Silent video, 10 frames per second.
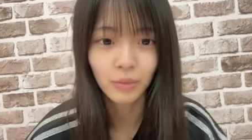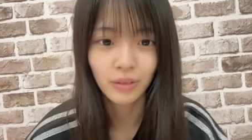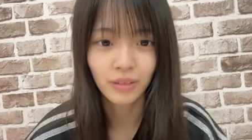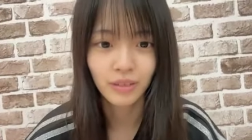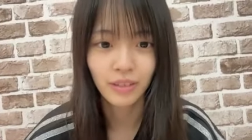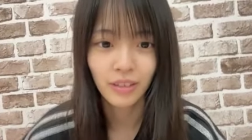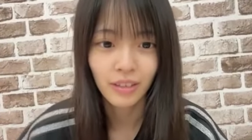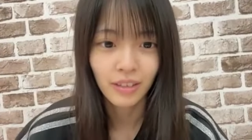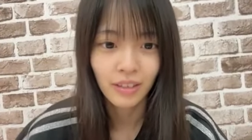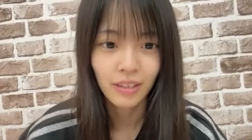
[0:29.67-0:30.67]
夫
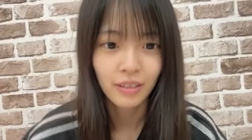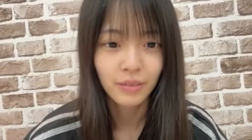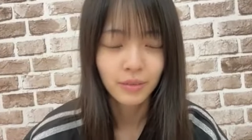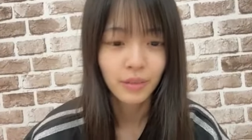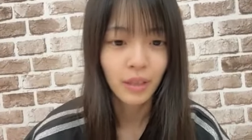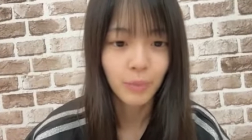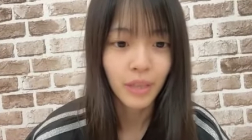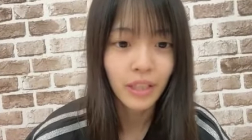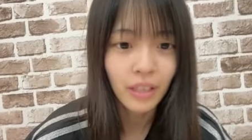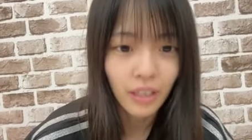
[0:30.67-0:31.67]

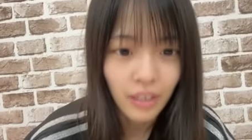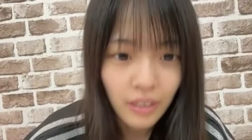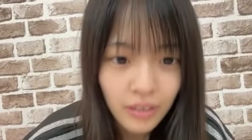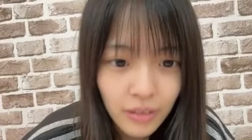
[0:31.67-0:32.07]
見えない